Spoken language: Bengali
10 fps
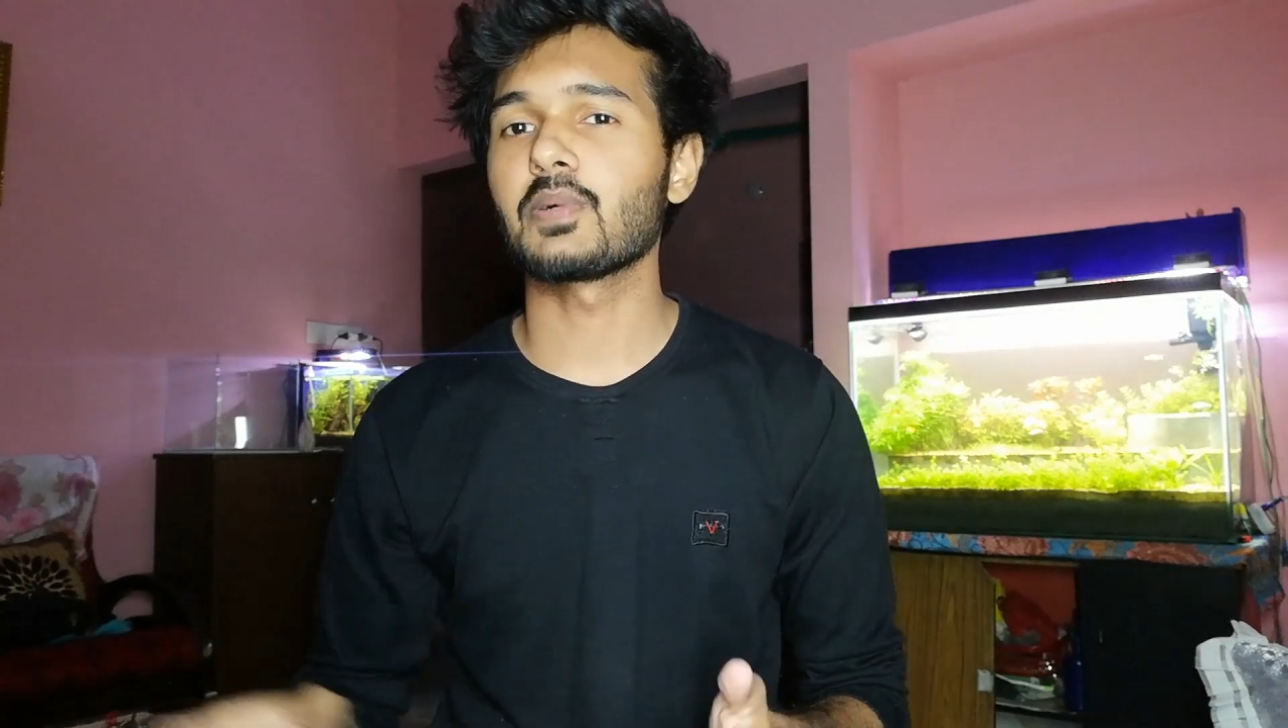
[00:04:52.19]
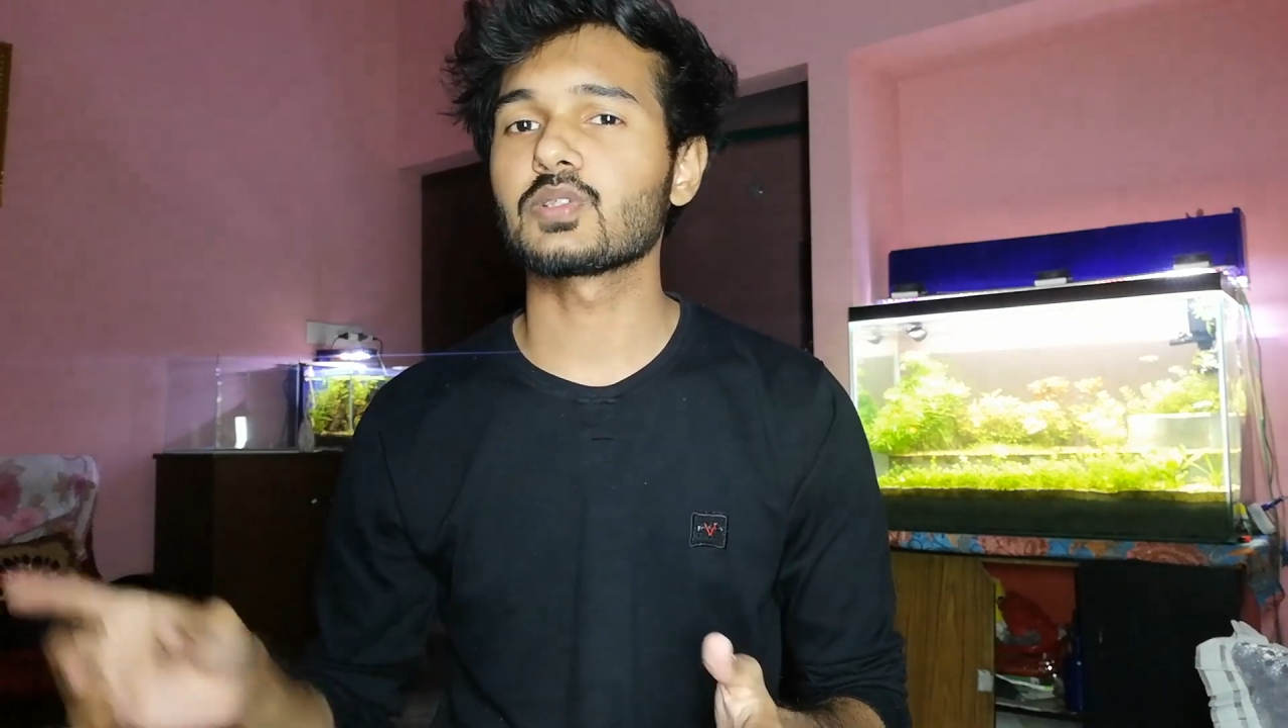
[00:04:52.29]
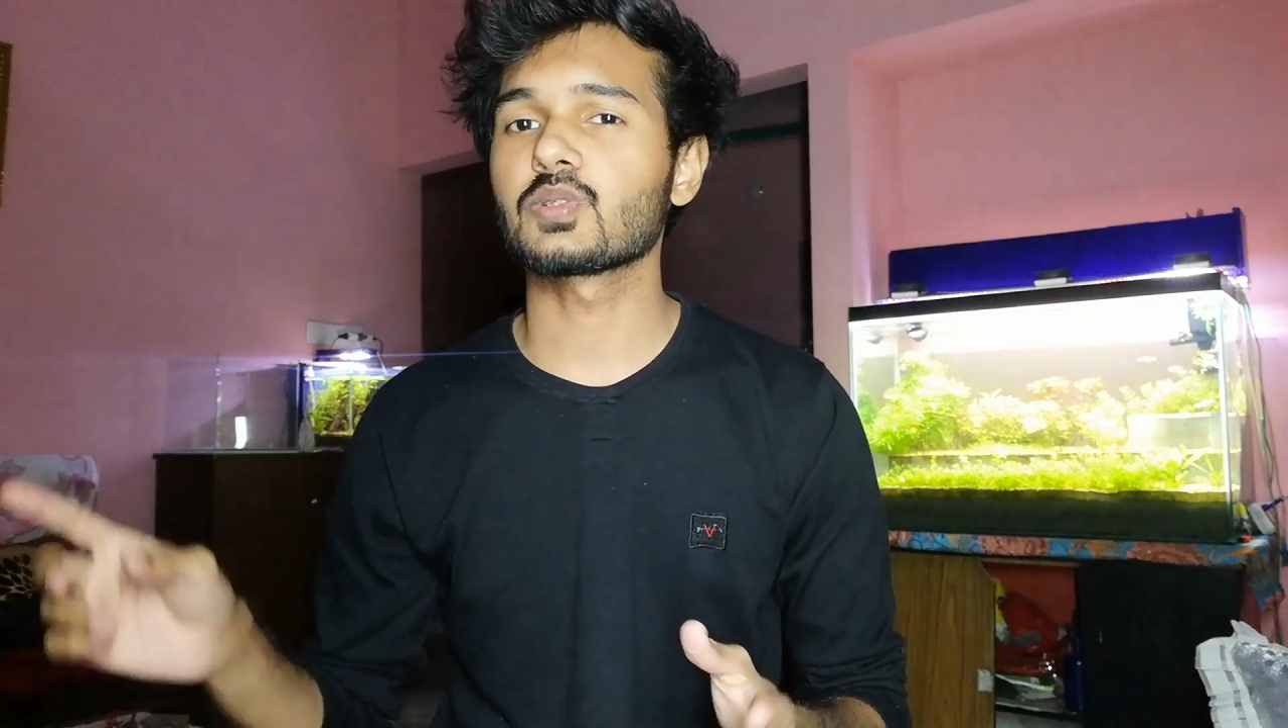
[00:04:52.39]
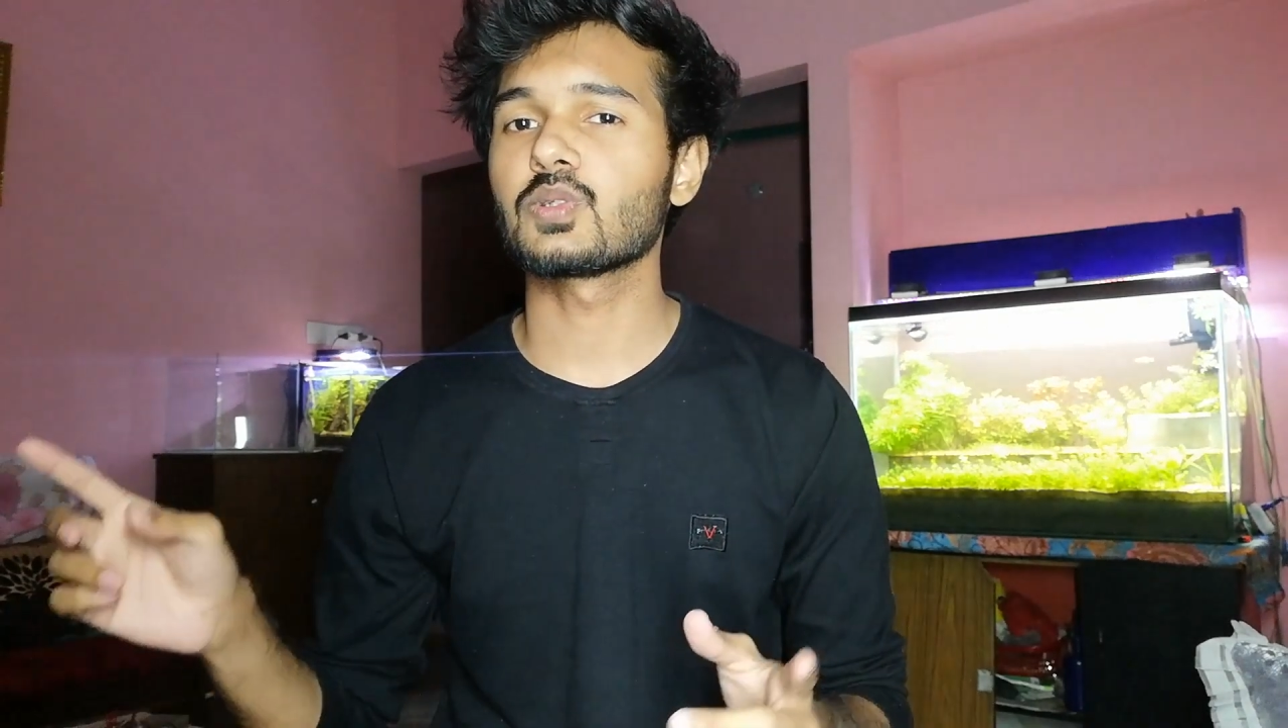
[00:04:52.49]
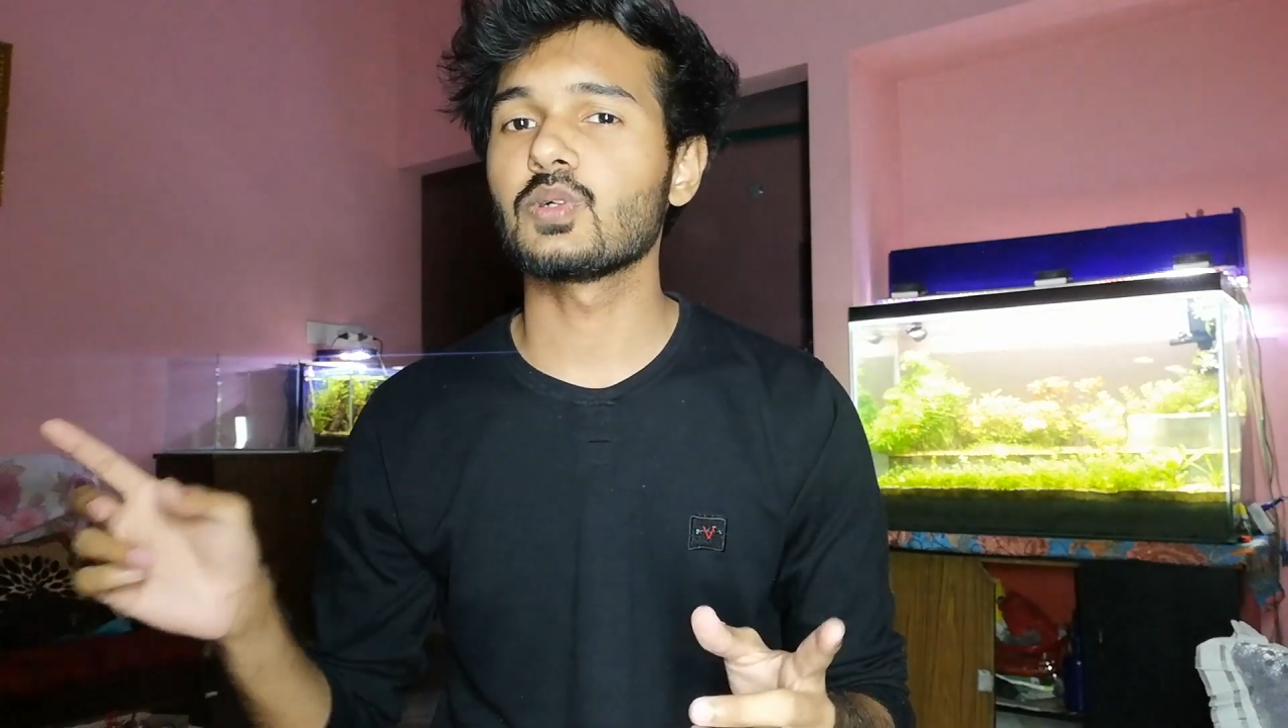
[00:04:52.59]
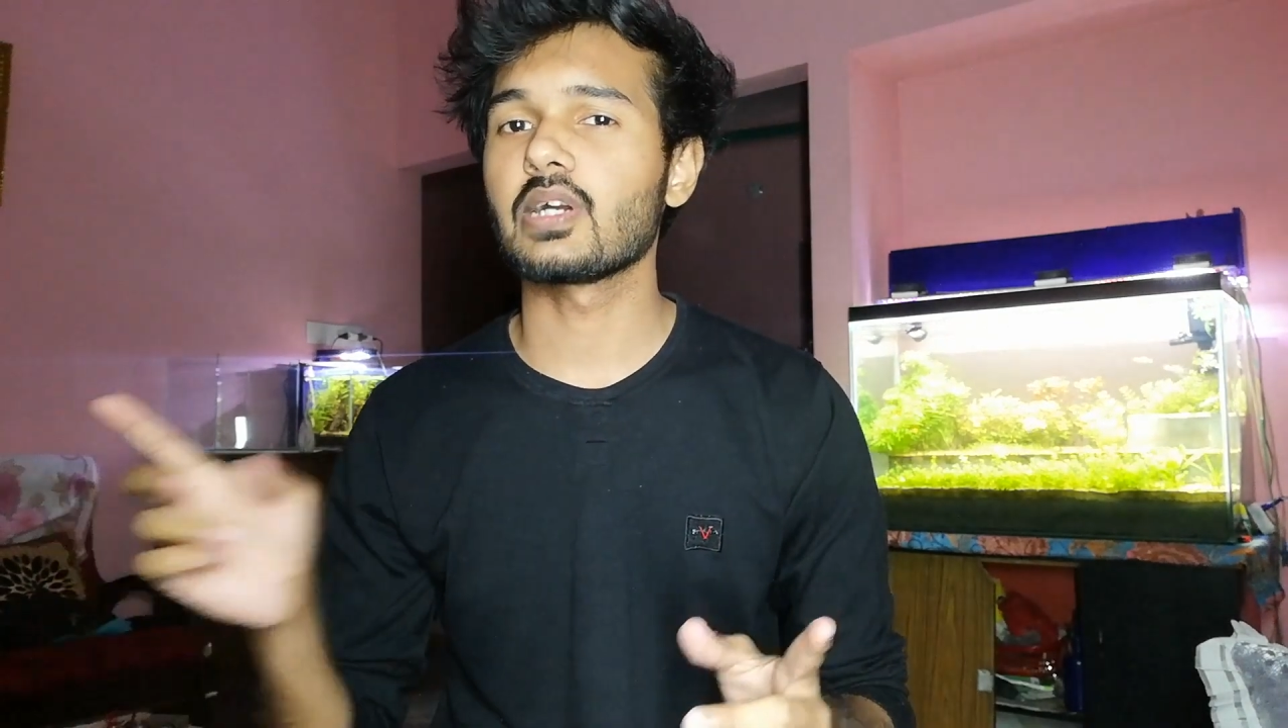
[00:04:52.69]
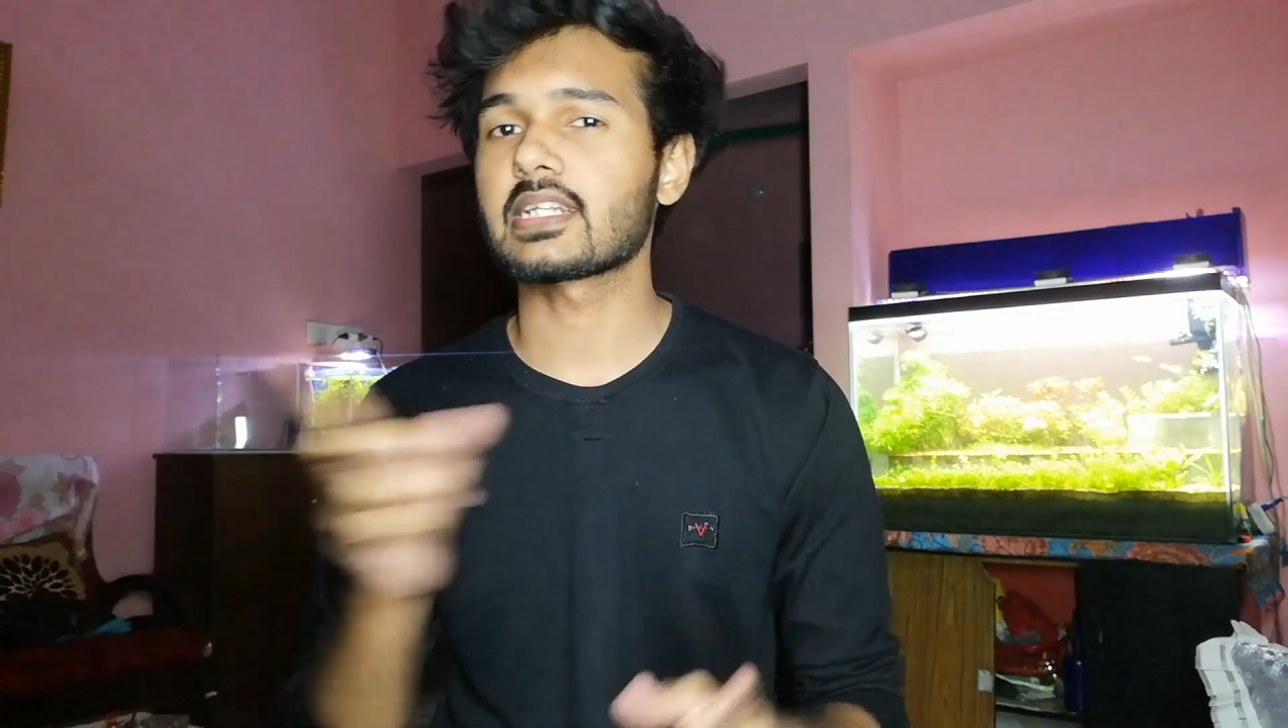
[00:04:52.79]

আপাতত